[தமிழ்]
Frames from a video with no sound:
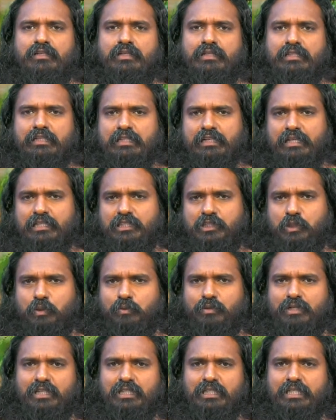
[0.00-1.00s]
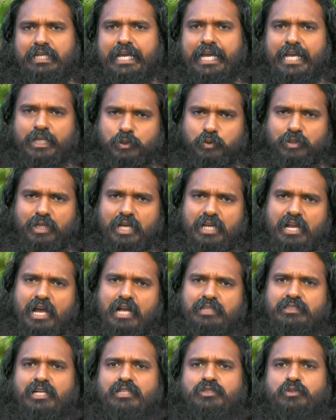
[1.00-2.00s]
இந்த கிறிஸ்தவர்கள் இயேசு தான்
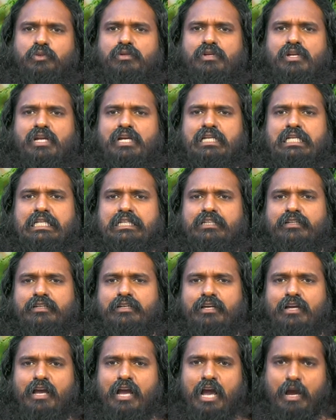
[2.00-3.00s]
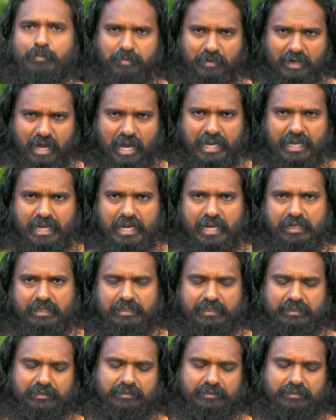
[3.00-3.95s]
ராஜான்னு சொல்கிறாங்களே அப்போ நான் யார்